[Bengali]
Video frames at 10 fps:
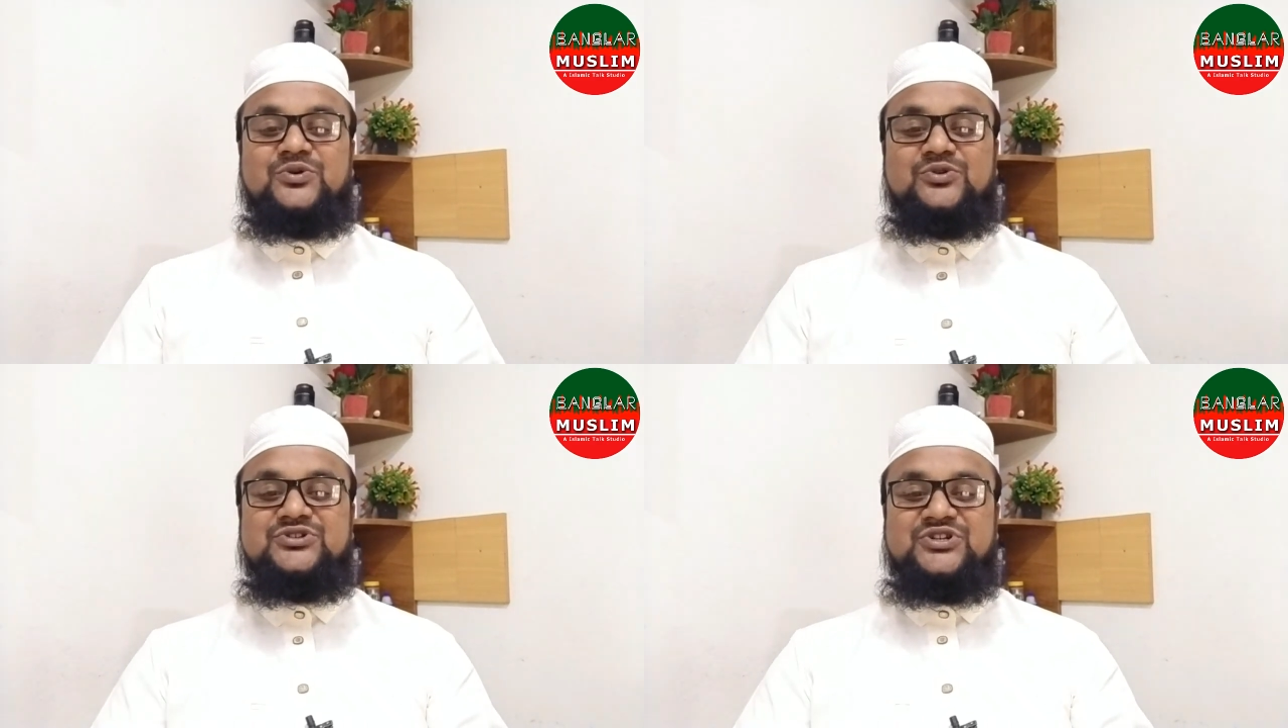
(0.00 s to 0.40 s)

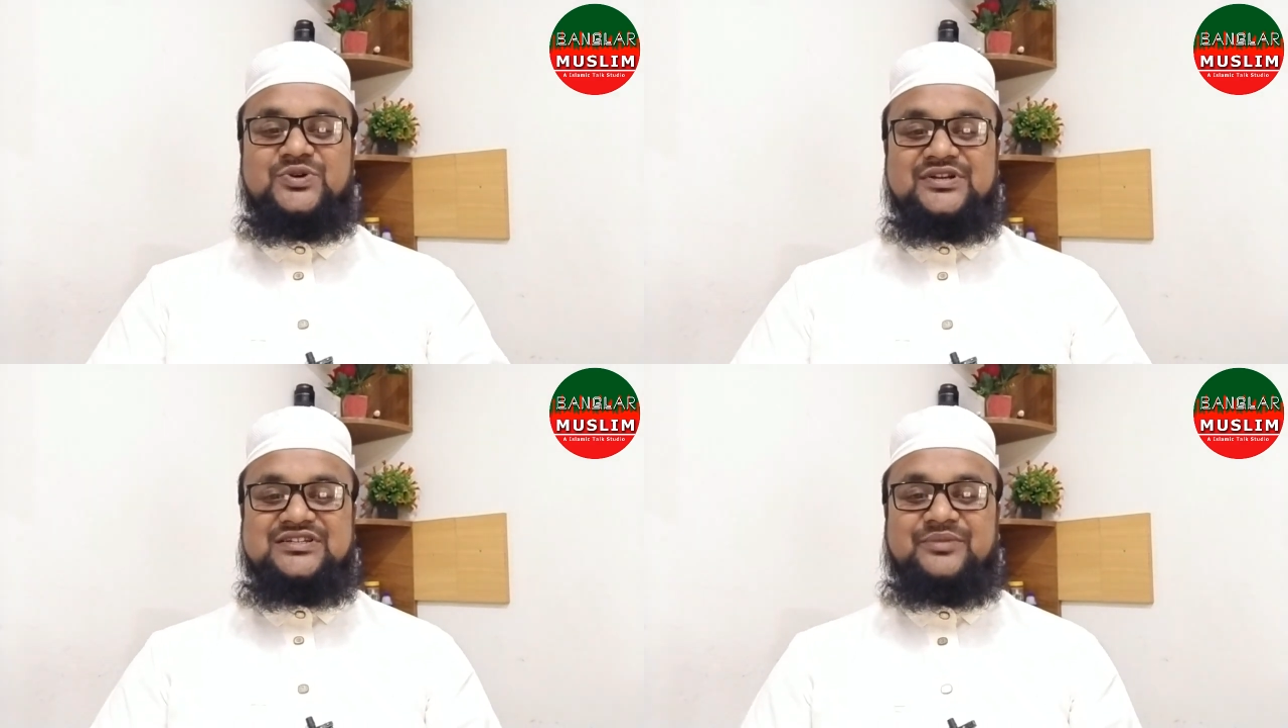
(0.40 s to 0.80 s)
খুশি
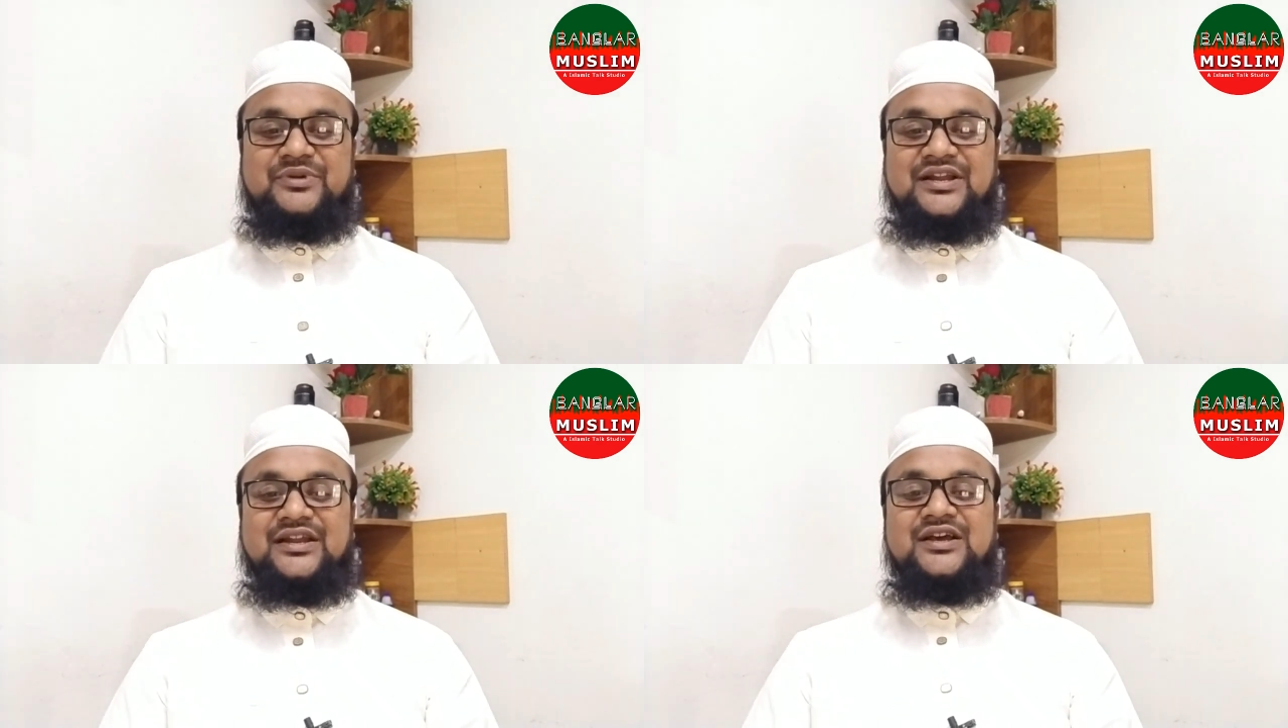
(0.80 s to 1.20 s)
হয়ে
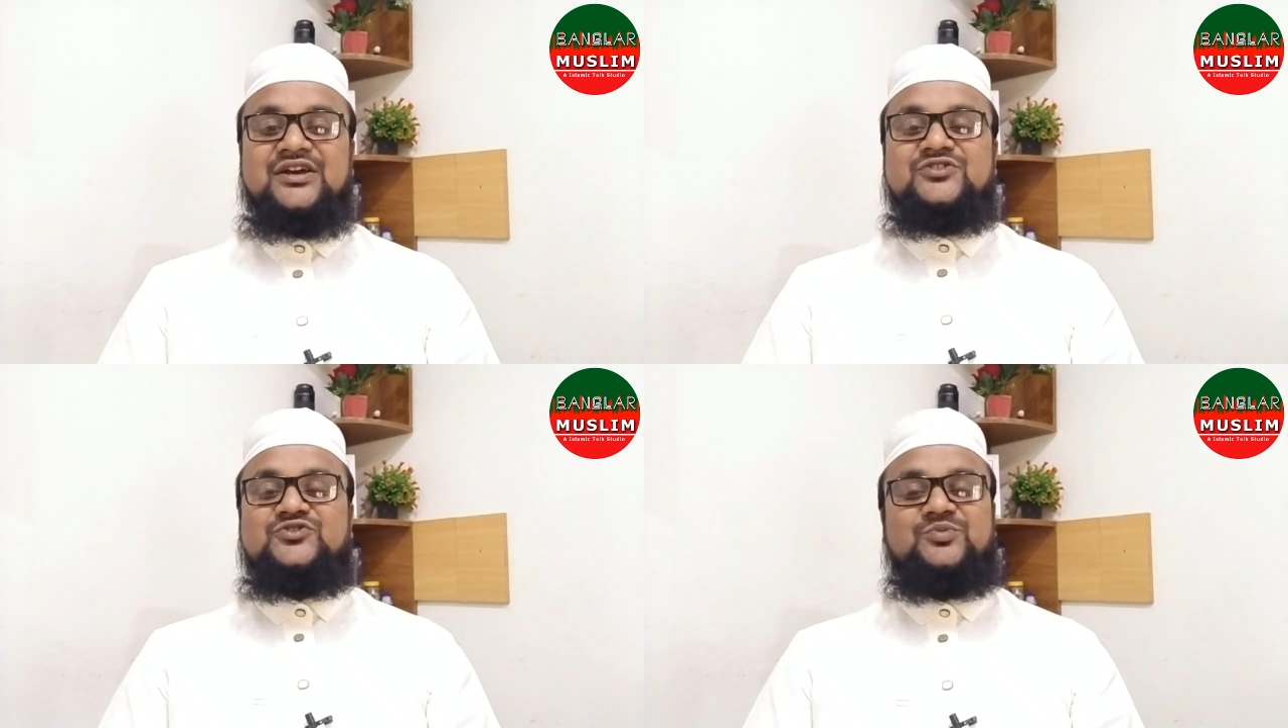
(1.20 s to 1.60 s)
যাবেন
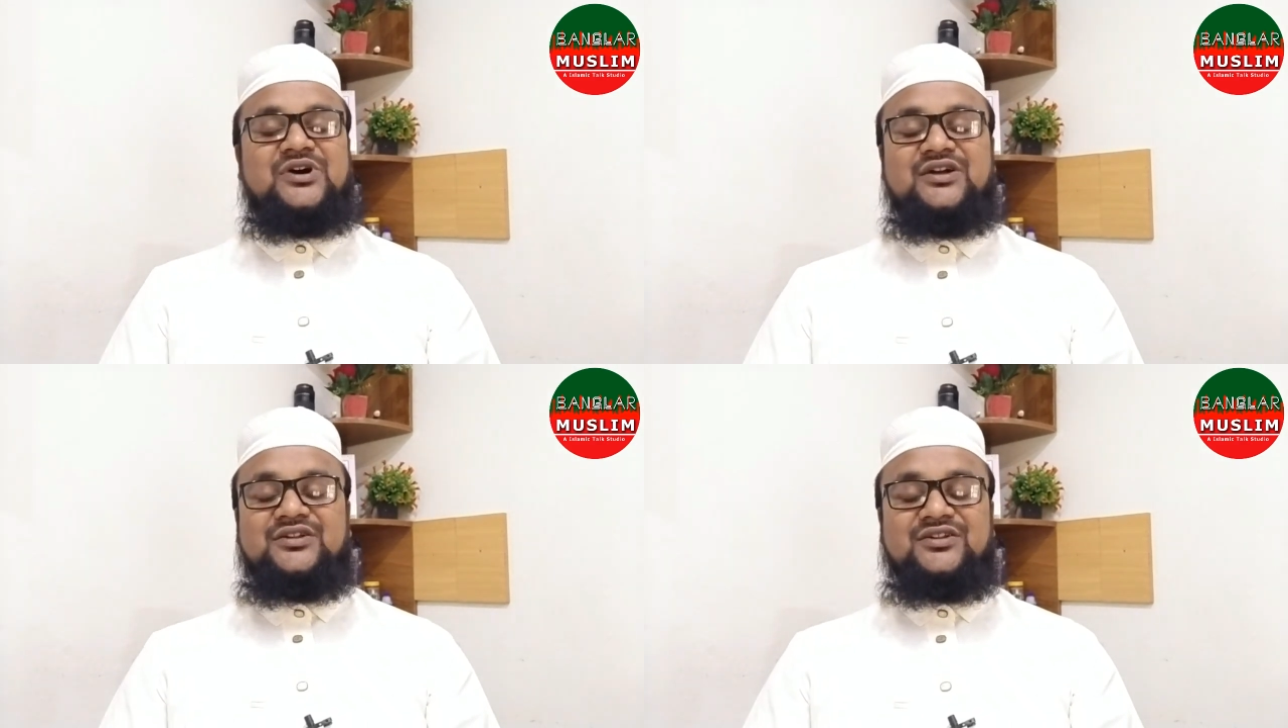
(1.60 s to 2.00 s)

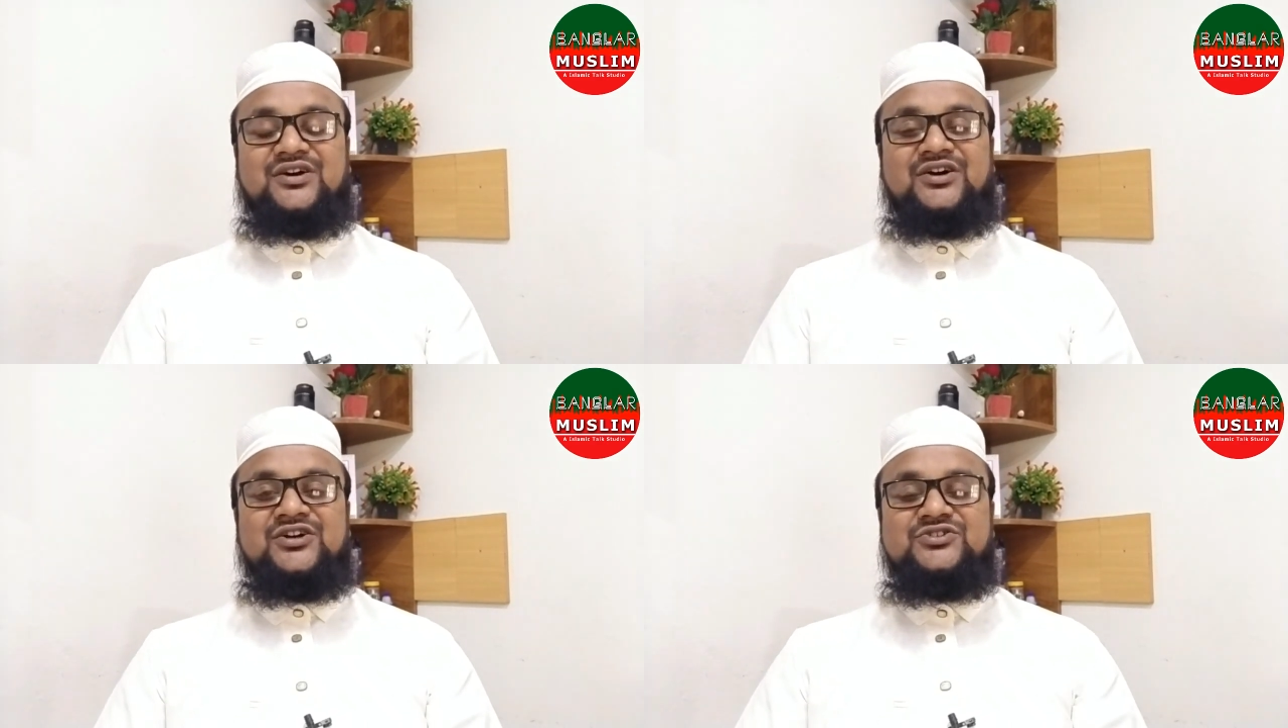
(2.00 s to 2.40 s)

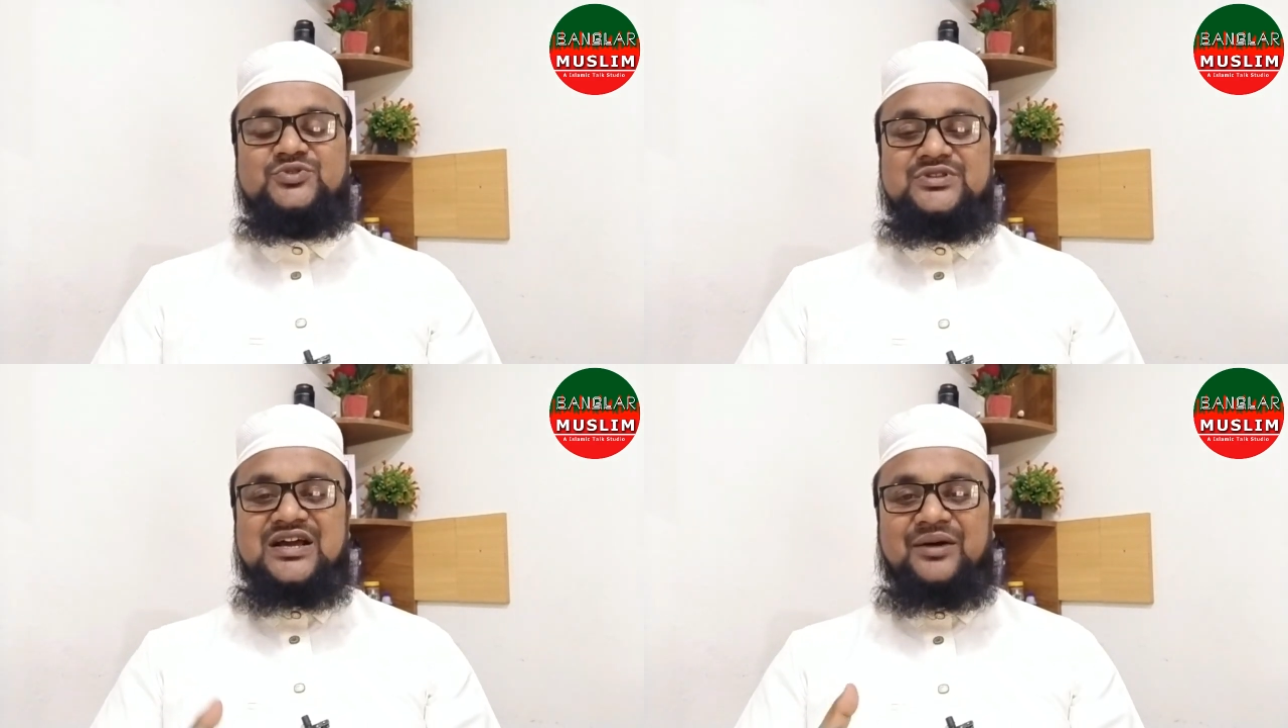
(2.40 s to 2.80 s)
সুবহানাল্লাহ
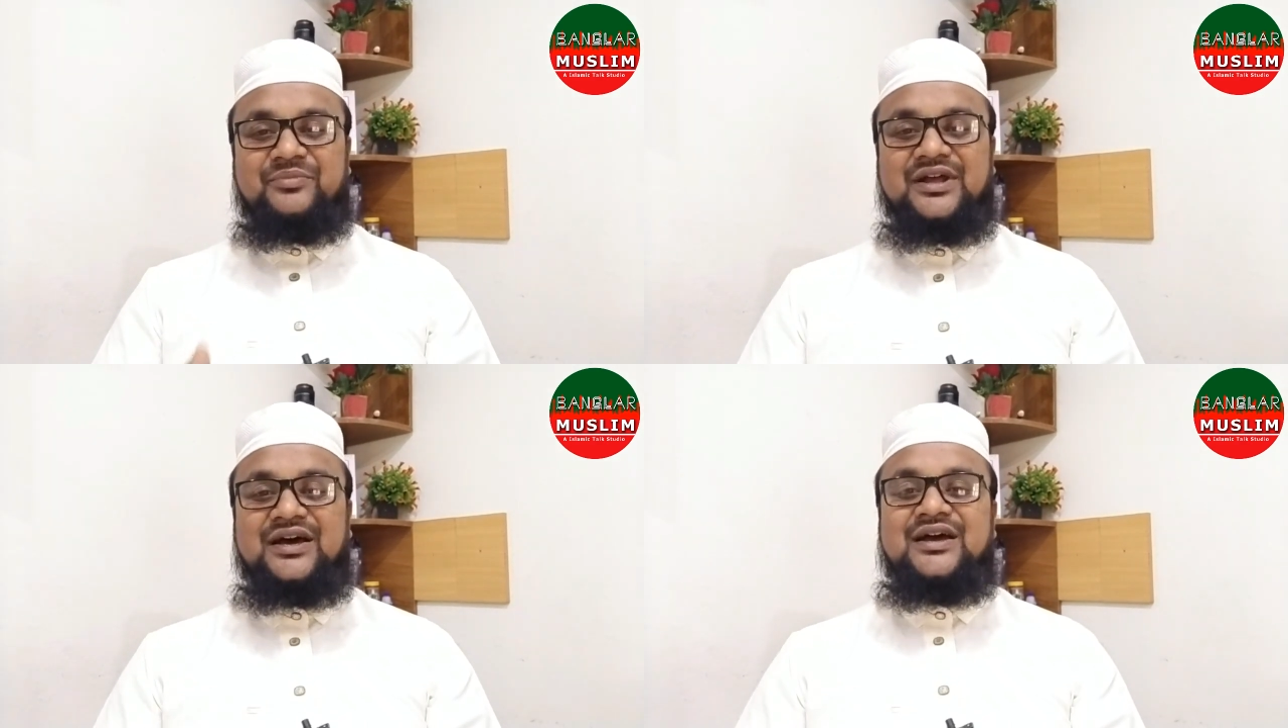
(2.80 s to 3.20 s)
যদি
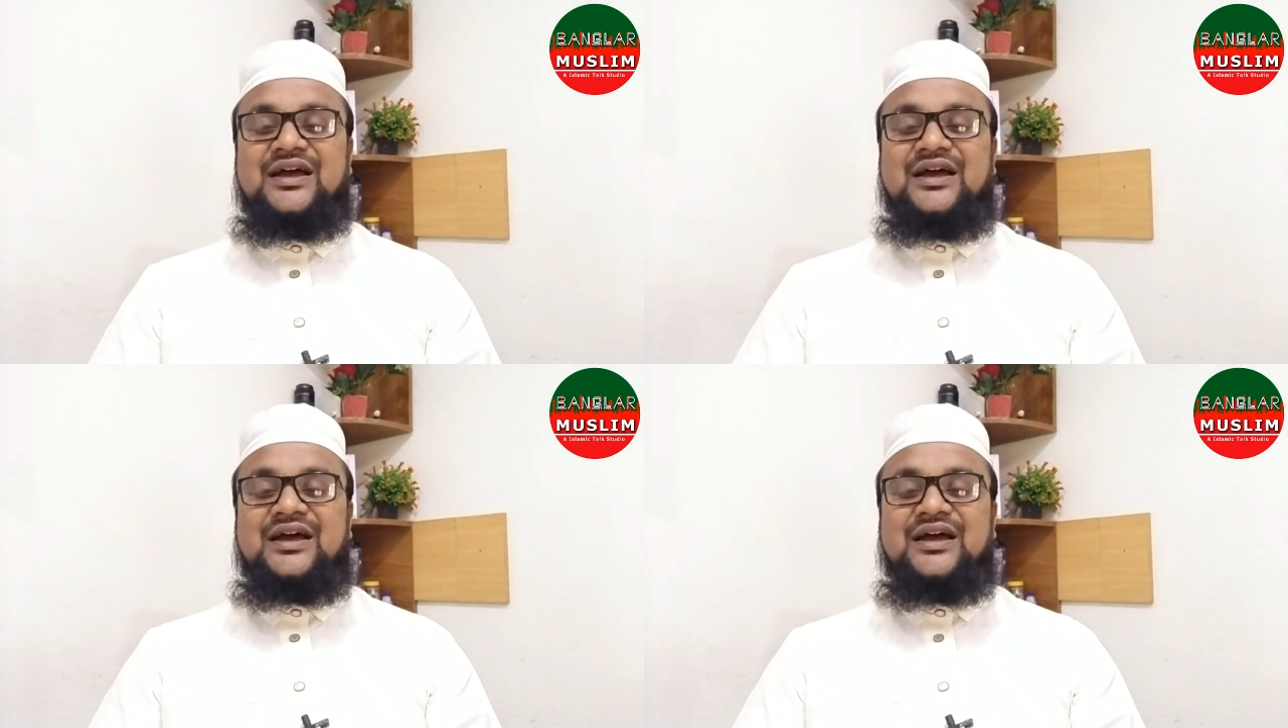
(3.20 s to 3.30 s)
আমরা